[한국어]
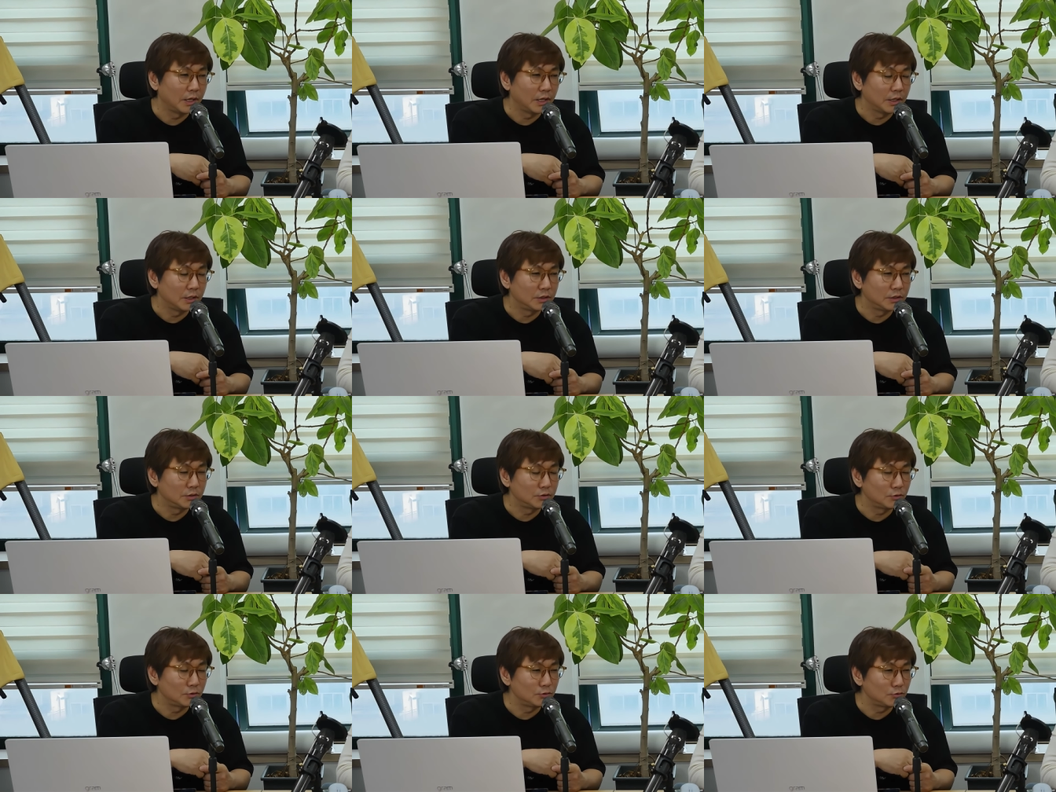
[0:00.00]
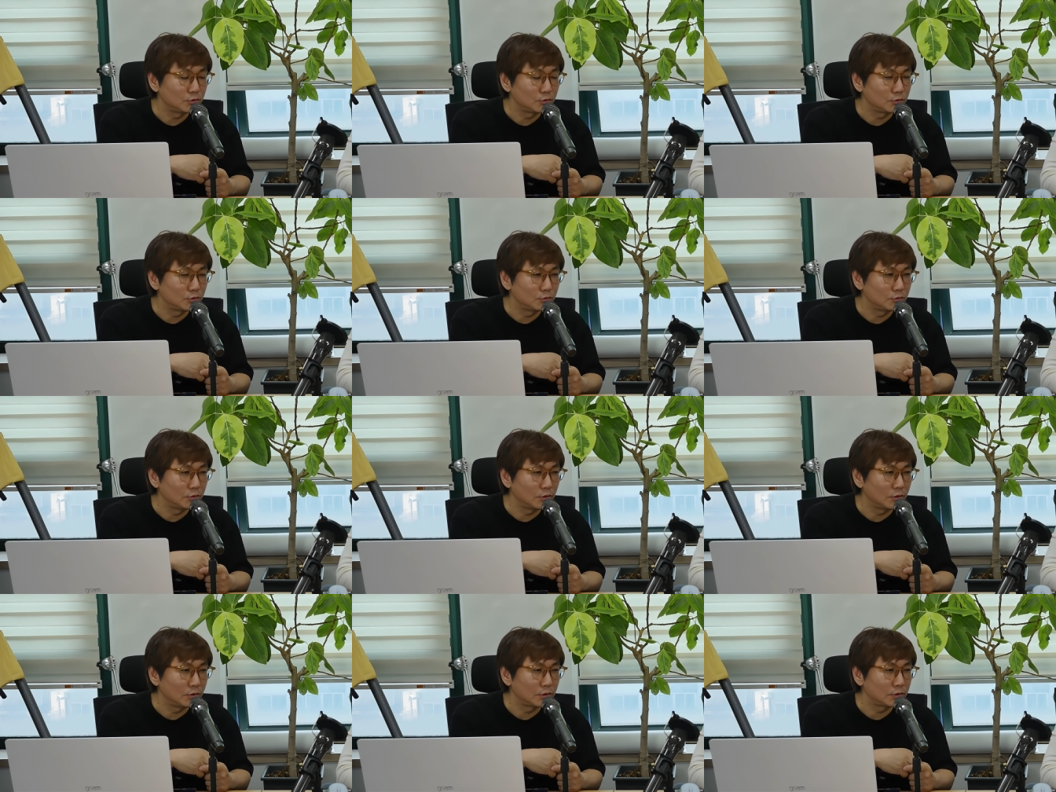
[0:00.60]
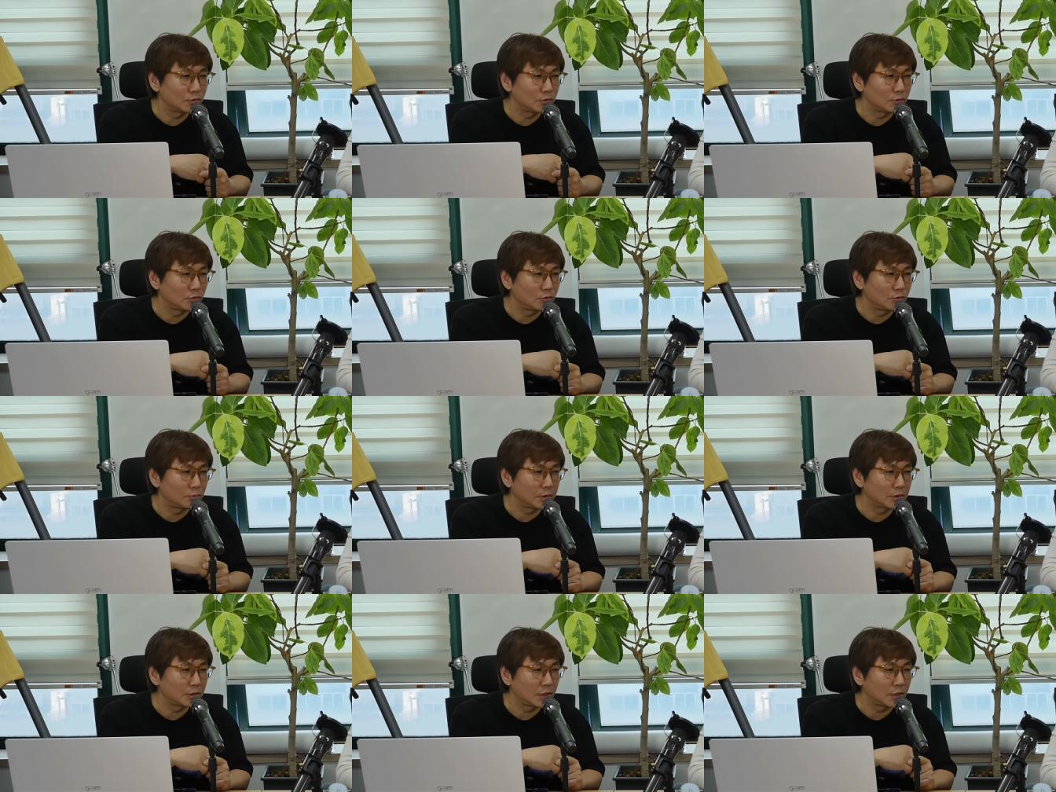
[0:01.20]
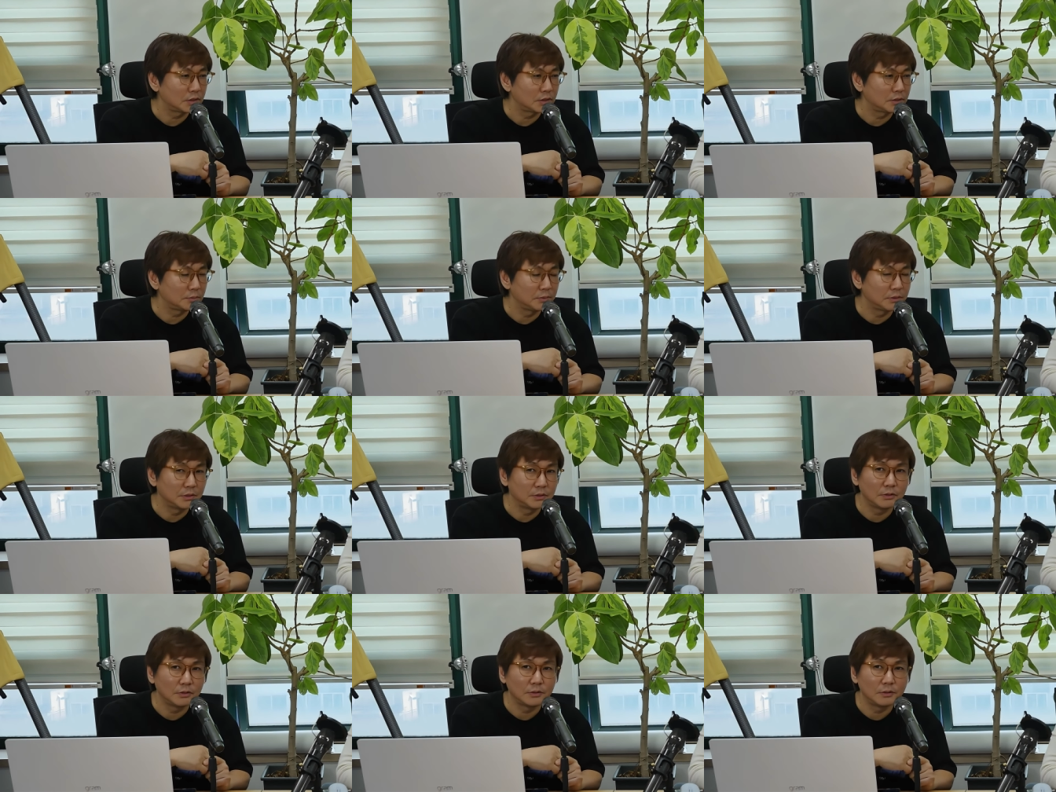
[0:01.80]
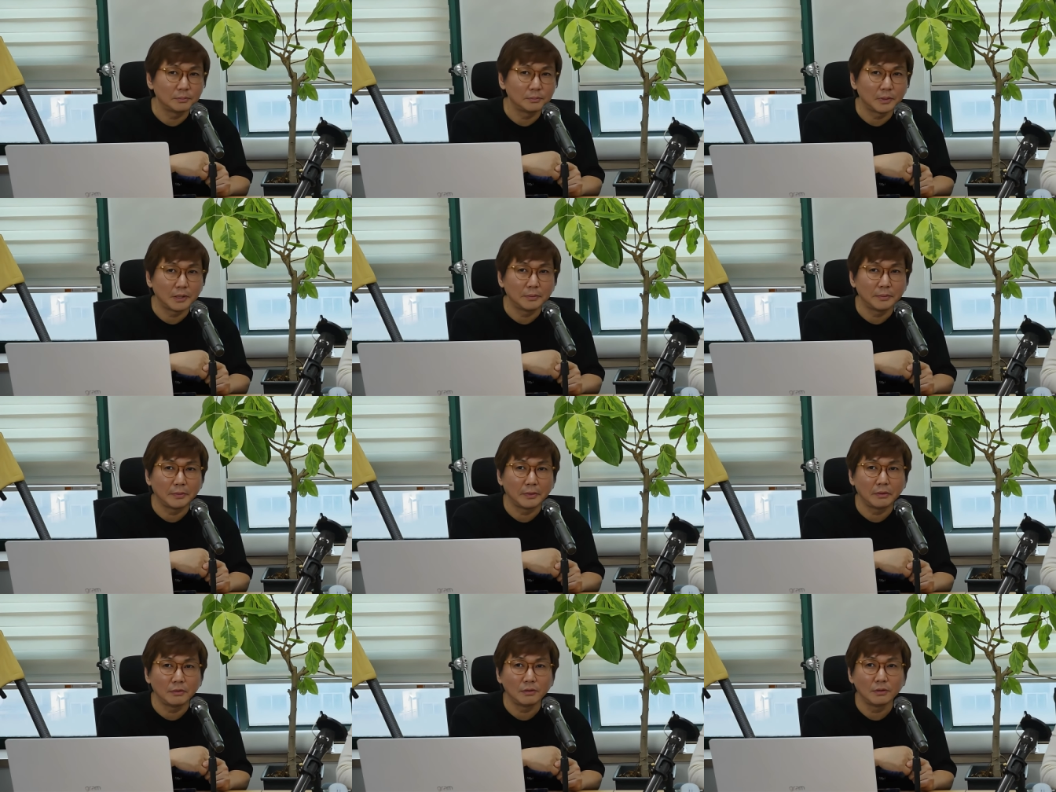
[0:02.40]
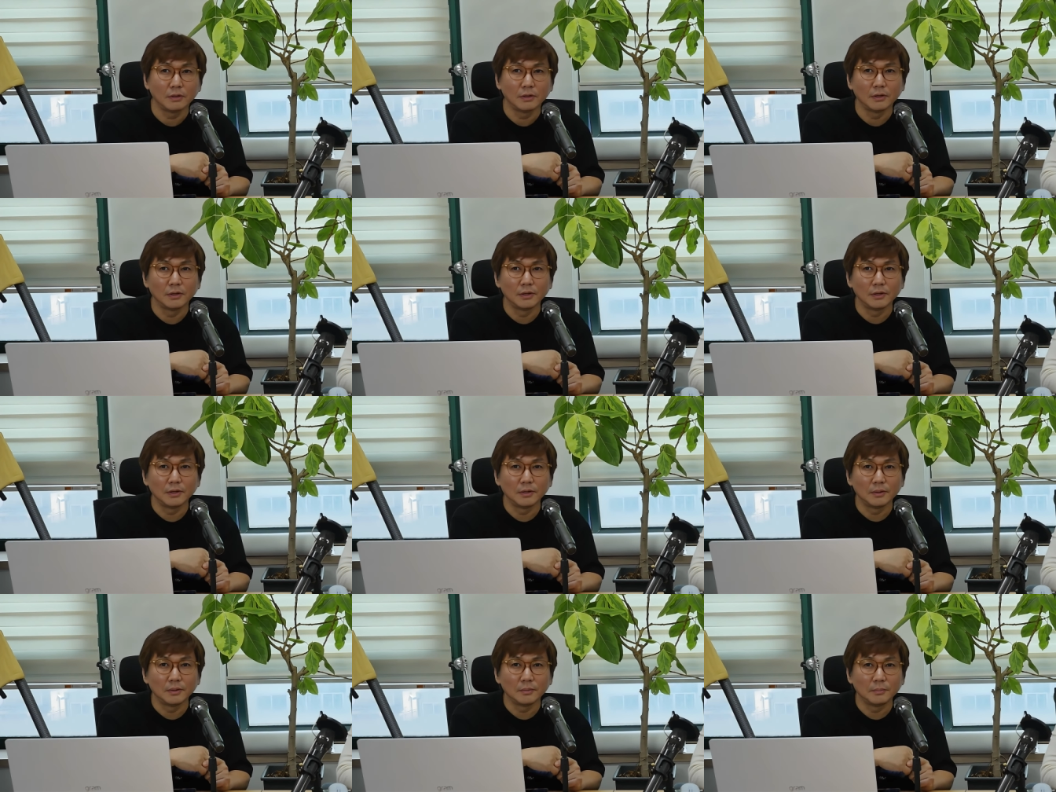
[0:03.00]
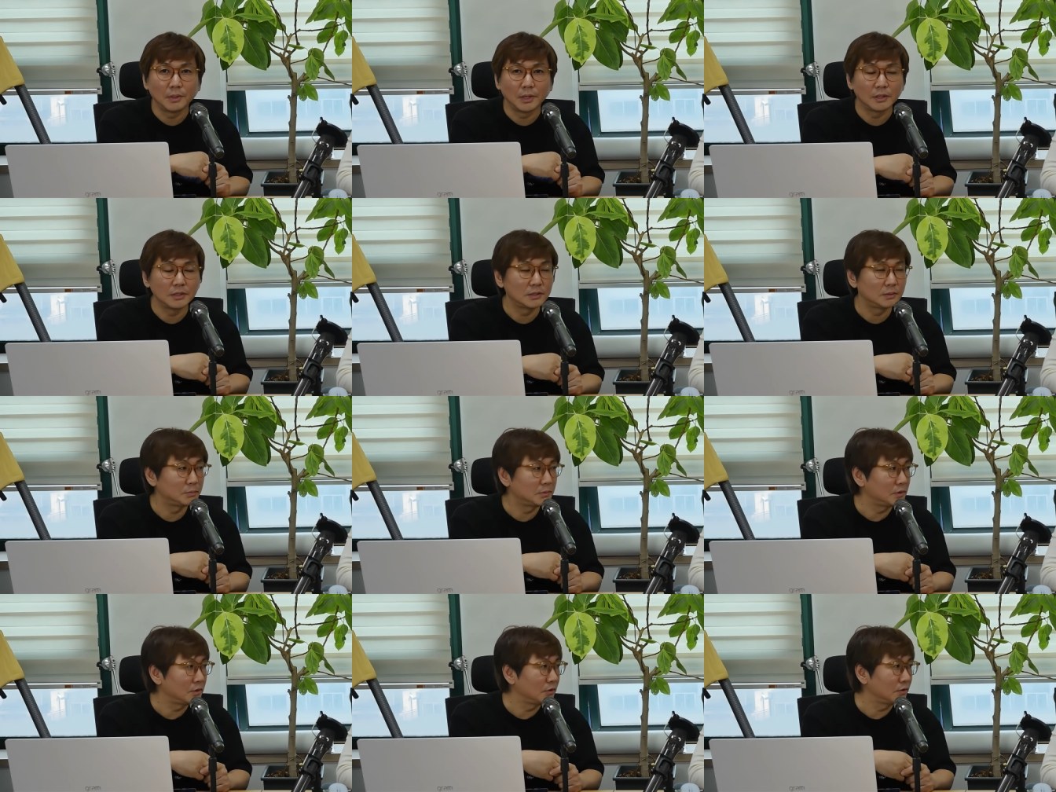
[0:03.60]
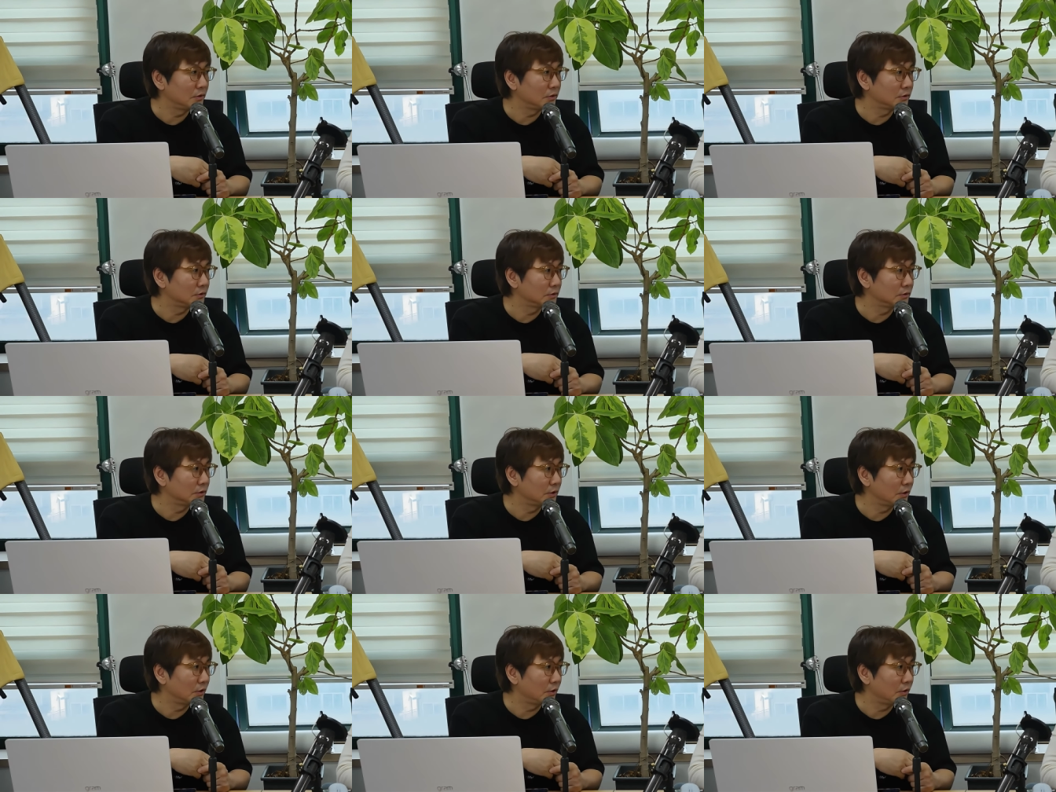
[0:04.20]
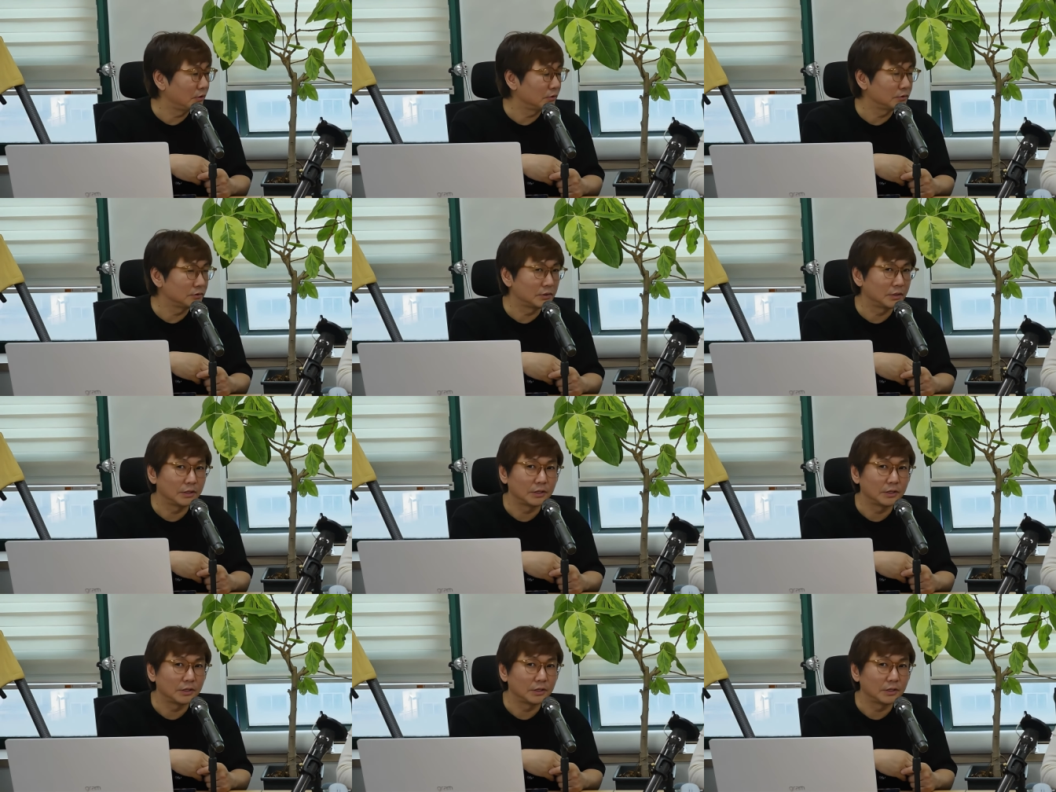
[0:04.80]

이천육십구 년에서 천구백사십이 년을 빼면 백이십칠 년이거든요. 근데